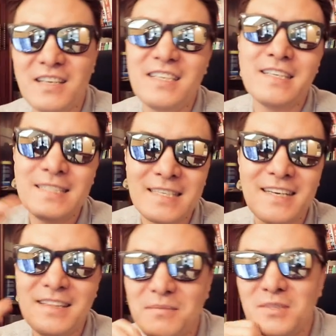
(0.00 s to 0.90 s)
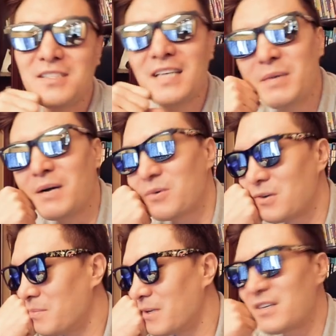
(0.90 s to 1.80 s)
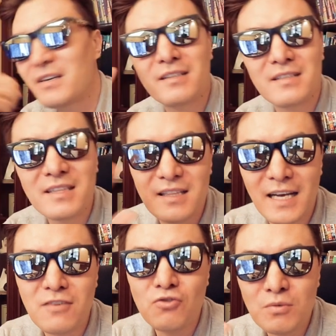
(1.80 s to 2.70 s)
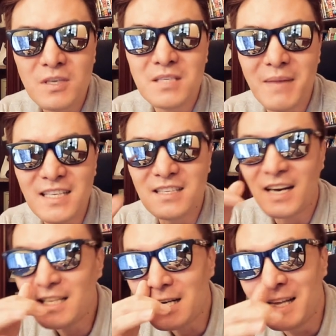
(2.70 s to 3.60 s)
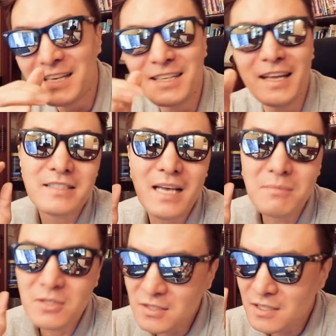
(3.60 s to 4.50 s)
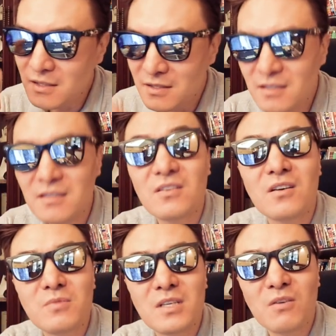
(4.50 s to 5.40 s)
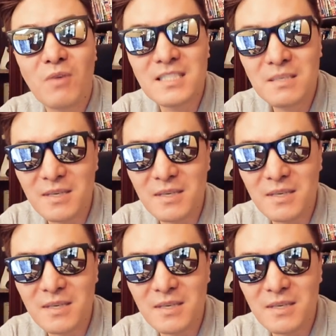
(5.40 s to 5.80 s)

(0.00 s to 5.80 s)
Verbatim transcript: 이런 너무 재미없고 뭐 그런 건 다른 유튜브에서 많이들 하니까. 근데 쌤은 어쨌든 여러분들이 관심